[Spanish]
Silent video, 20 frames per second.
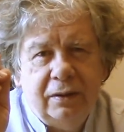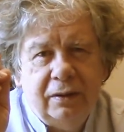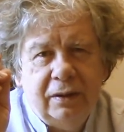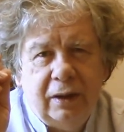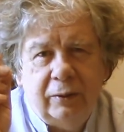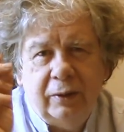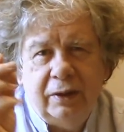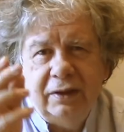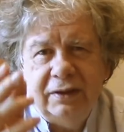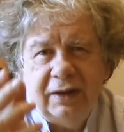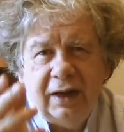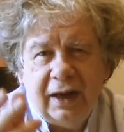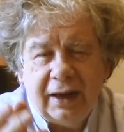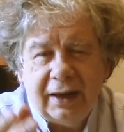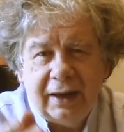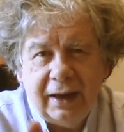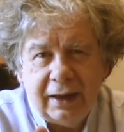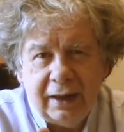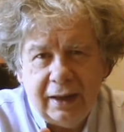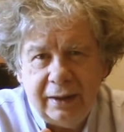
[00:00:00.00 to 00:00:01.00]
Acuérdense las
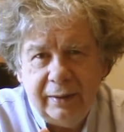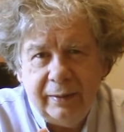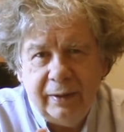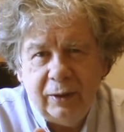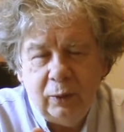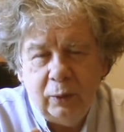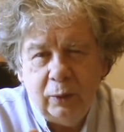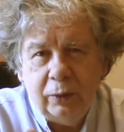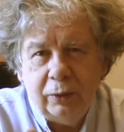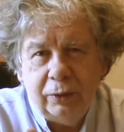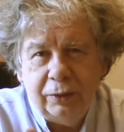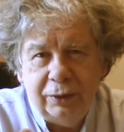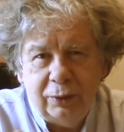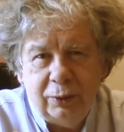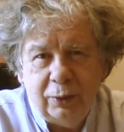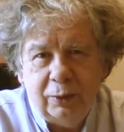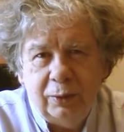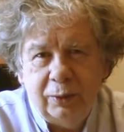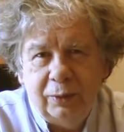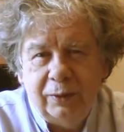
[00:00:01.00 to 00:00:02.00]
caras de Maduro y
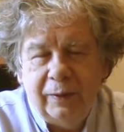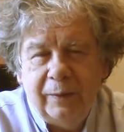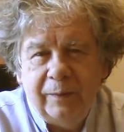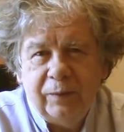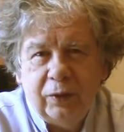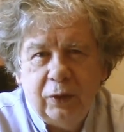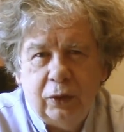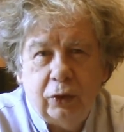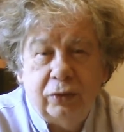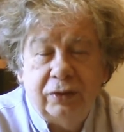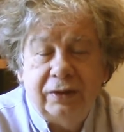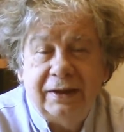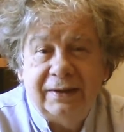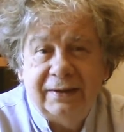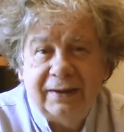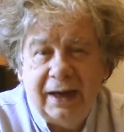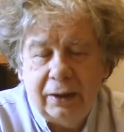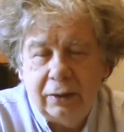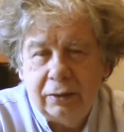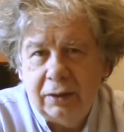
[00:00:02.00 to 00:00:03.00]
sus
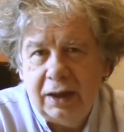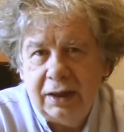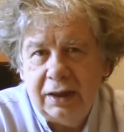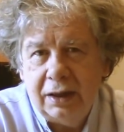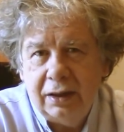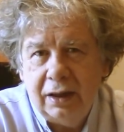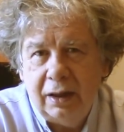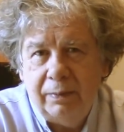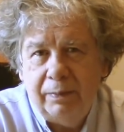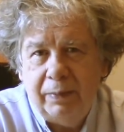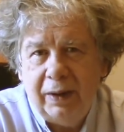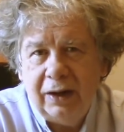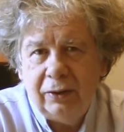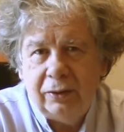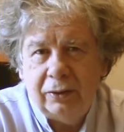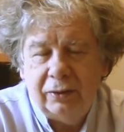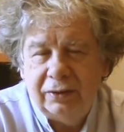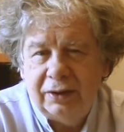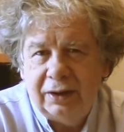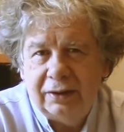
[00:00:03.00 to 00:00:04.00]
cortesanos ahí en el
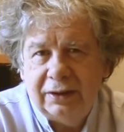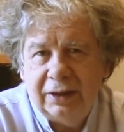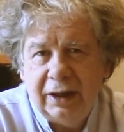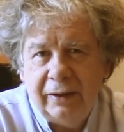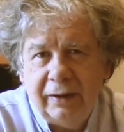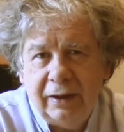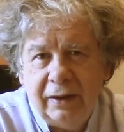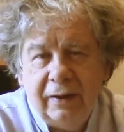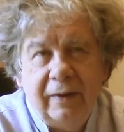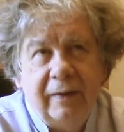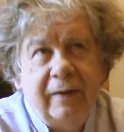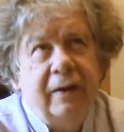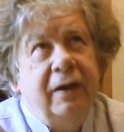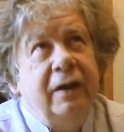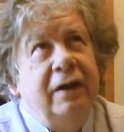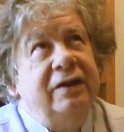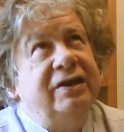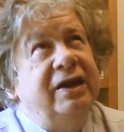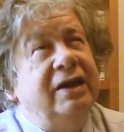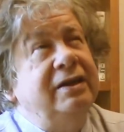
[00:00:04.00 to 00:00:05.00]
palco donde estaban,
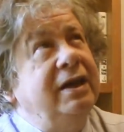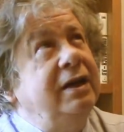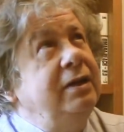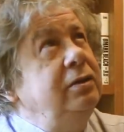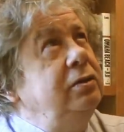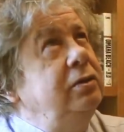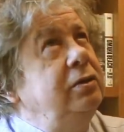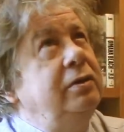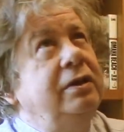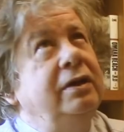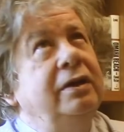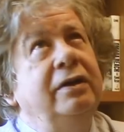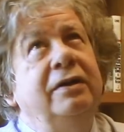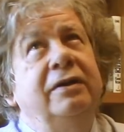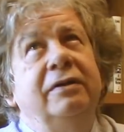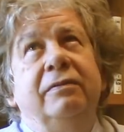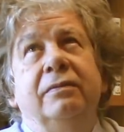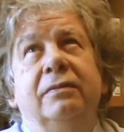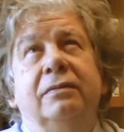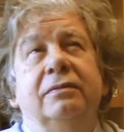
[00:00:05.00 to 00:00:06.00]
tratando de,